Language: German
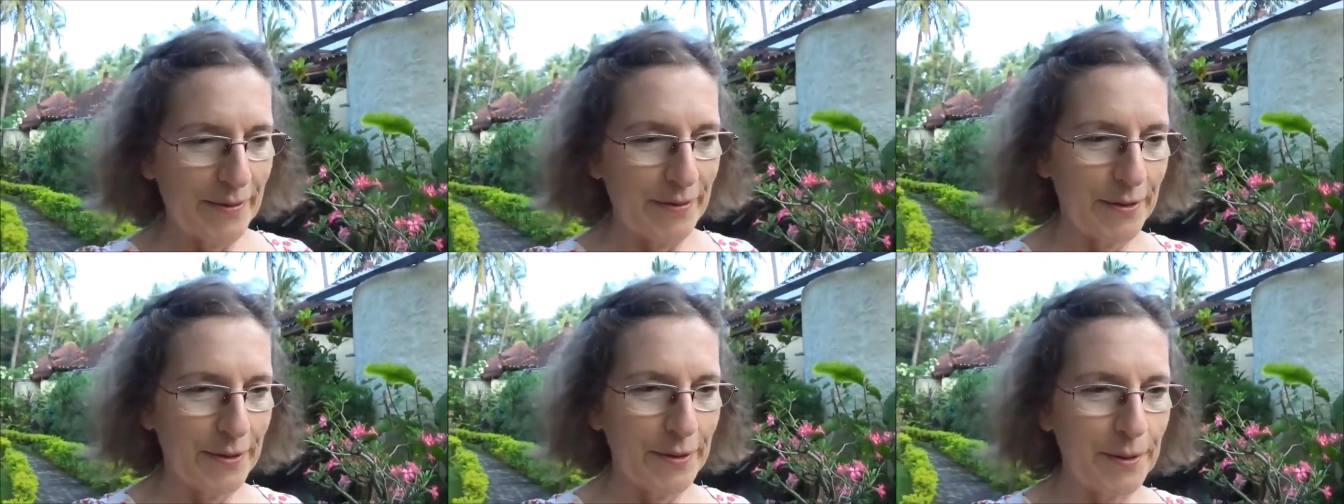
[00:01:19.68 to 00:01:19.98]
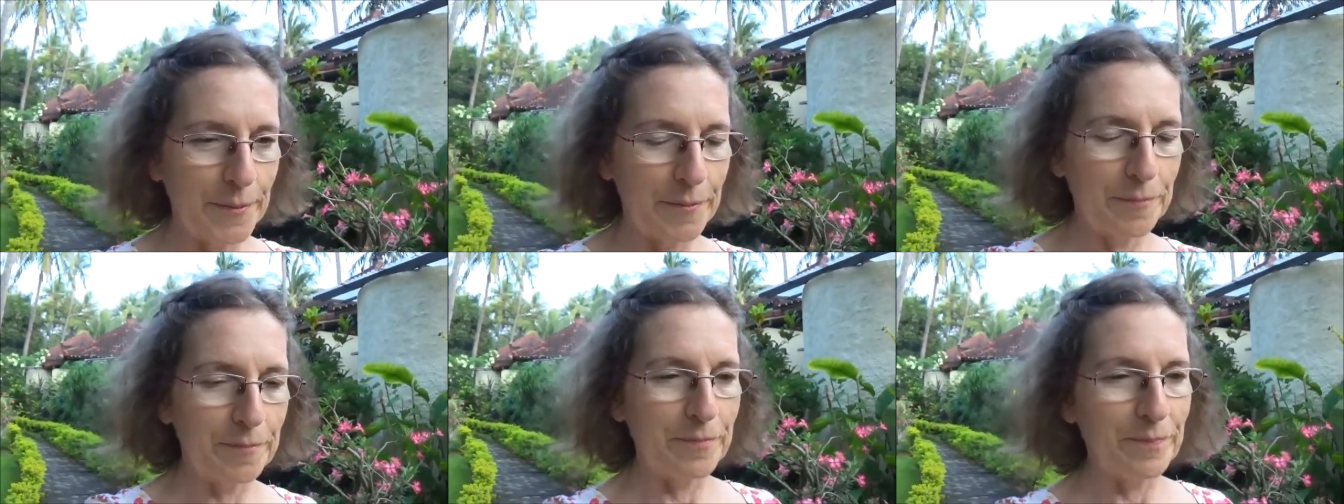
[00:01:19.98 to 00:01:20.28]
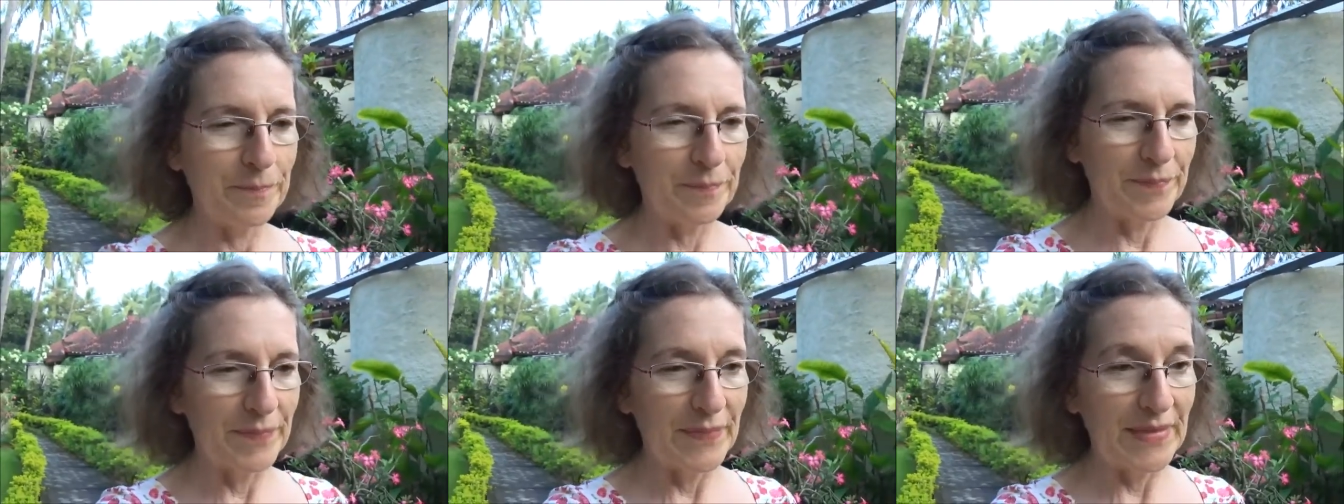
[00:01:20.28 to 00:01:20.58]

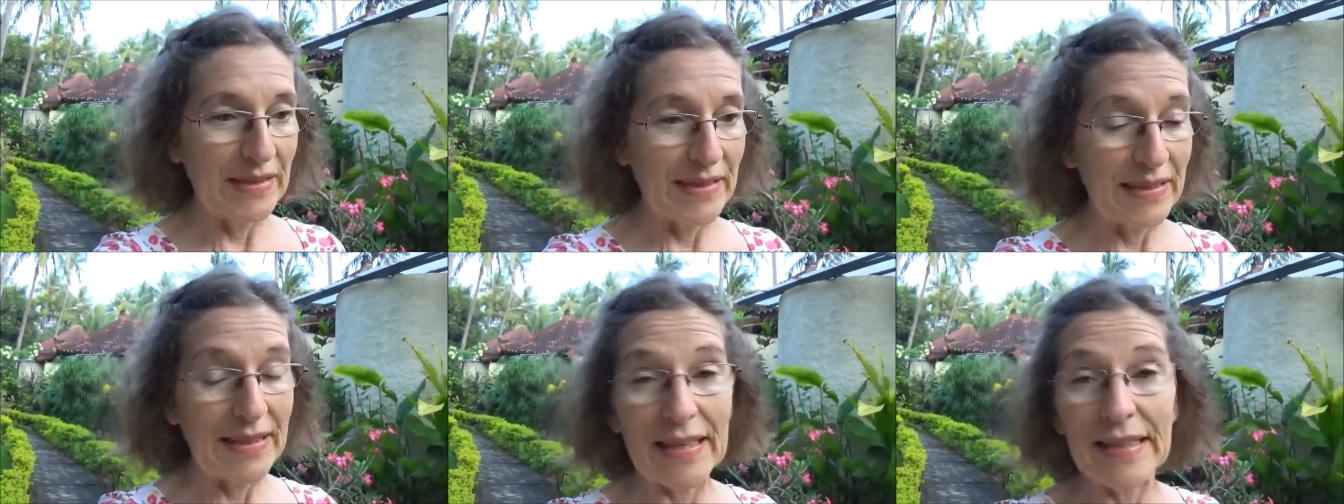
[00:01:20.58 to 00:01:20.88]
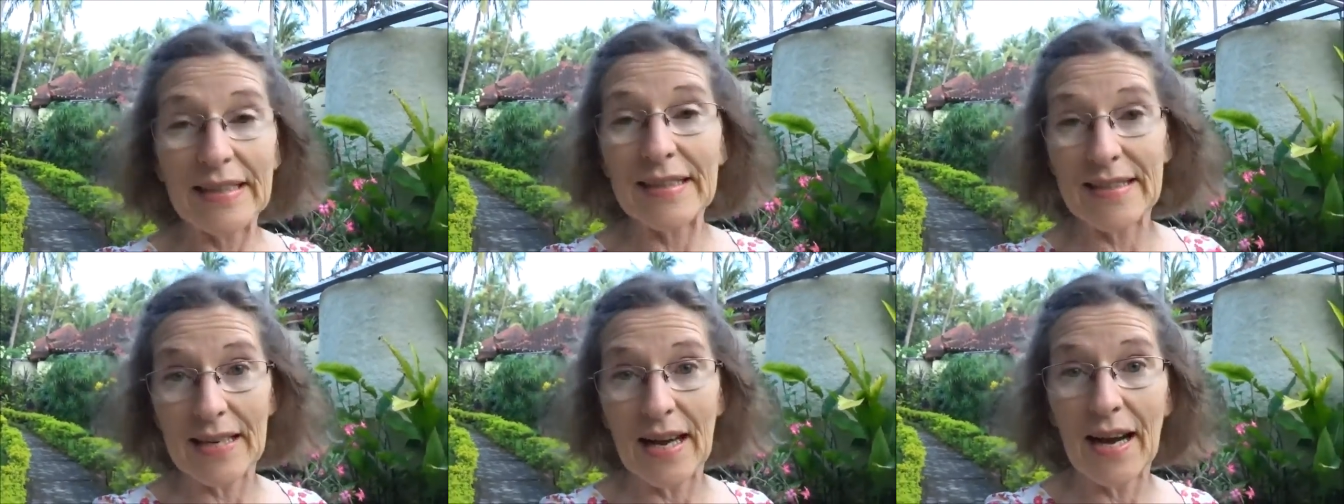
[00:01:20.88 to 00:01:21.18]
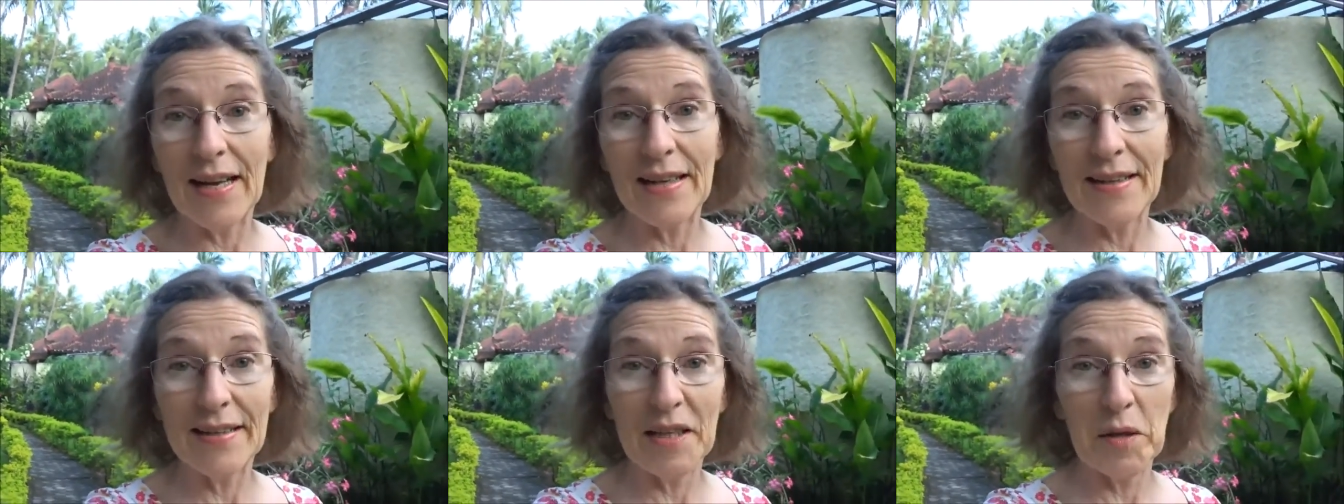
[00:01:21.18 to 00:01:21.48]
Ähm, jede
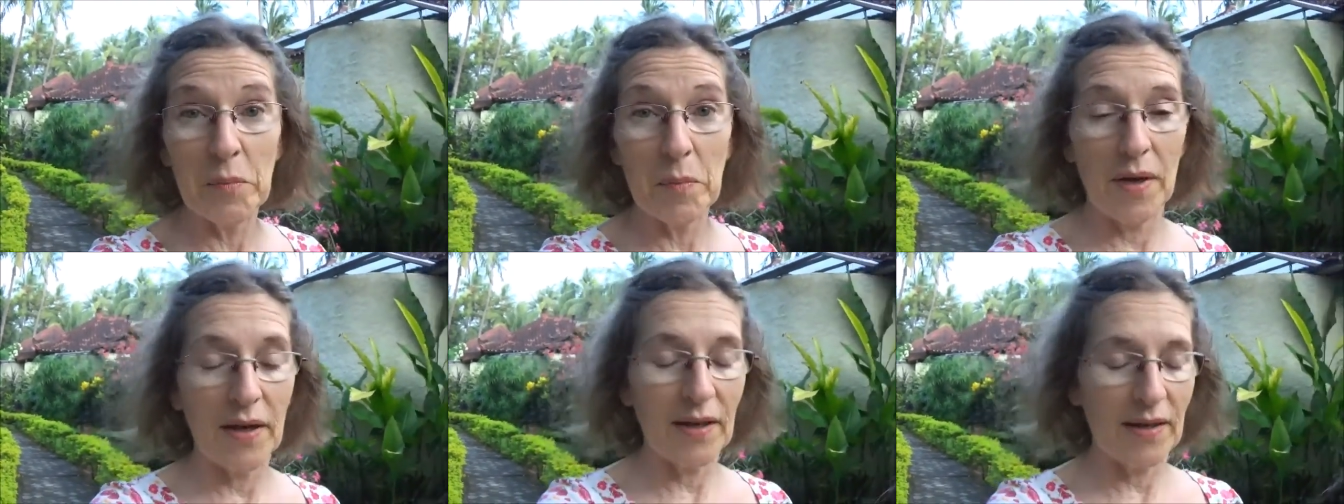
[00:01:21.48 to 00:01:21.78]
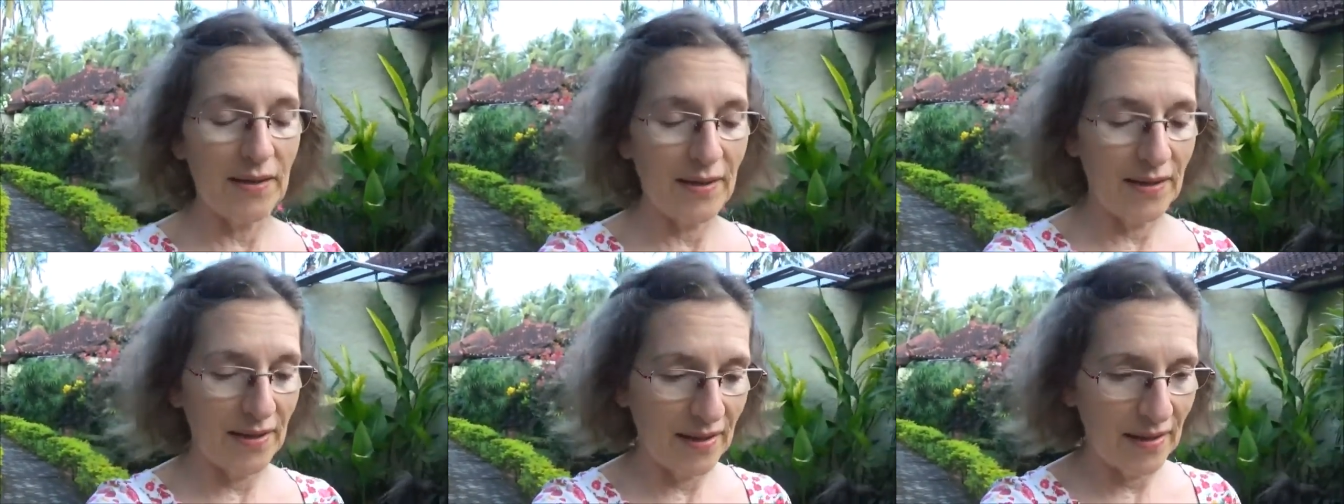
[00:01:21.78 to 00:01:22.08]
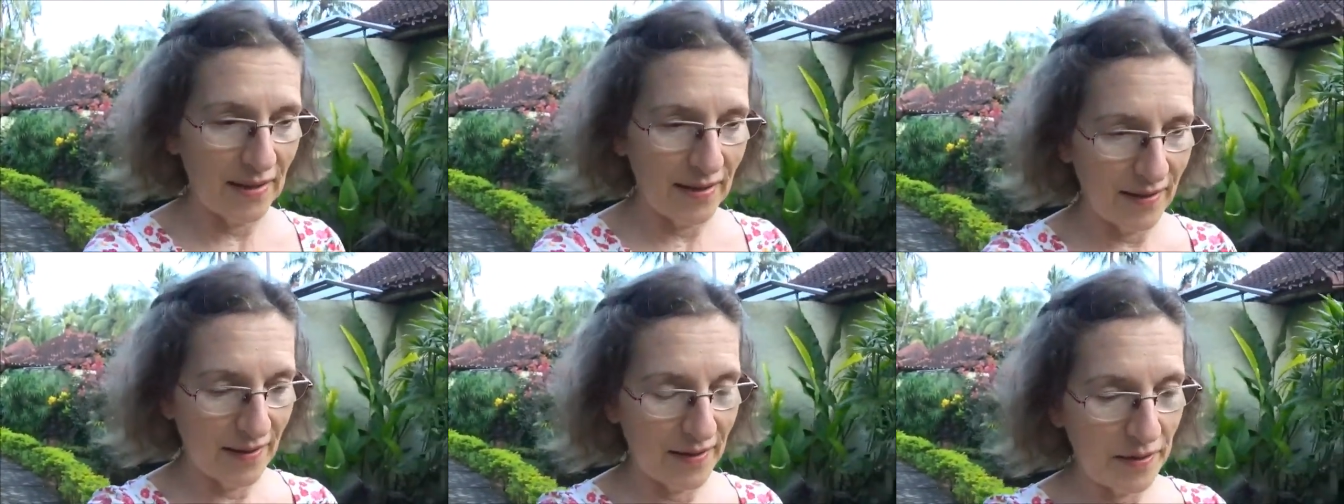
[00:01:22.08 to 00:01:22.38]
Teilnehmerin
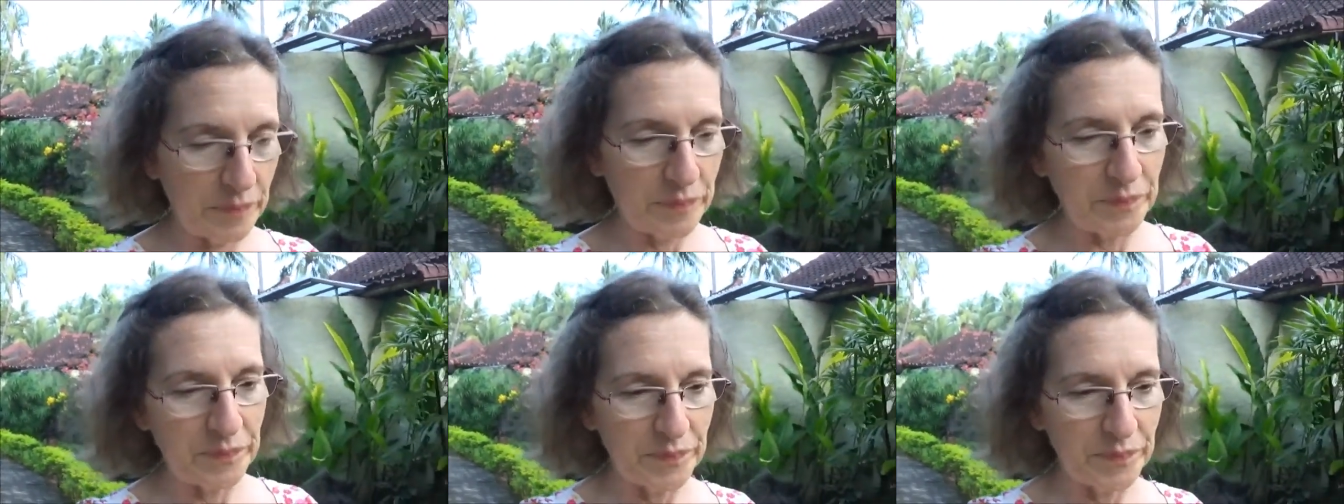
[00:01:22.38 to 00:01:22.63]
hier